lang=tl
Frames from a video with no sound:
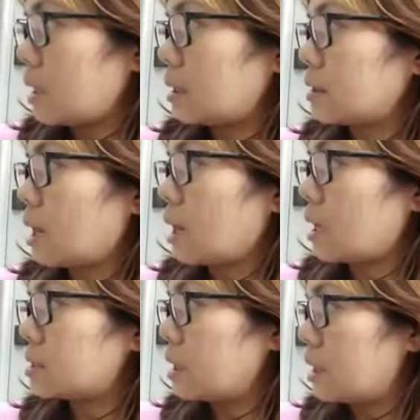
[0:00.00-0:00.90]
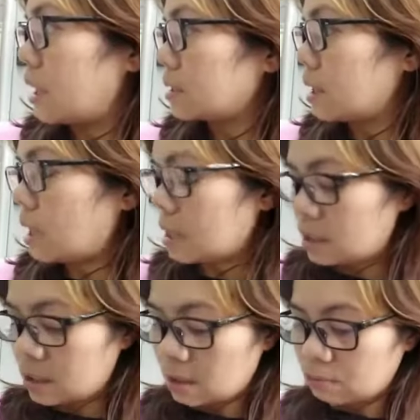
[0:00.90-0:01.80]
Kakairita ka kasi, lahat na lang
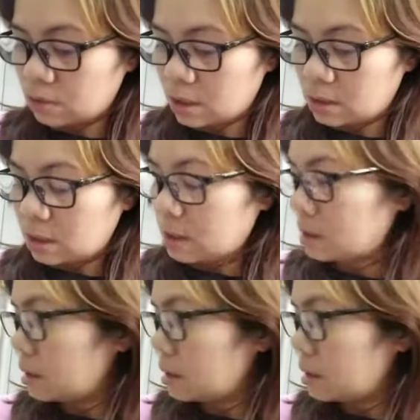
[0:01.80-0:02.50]
hinihingi mo dini.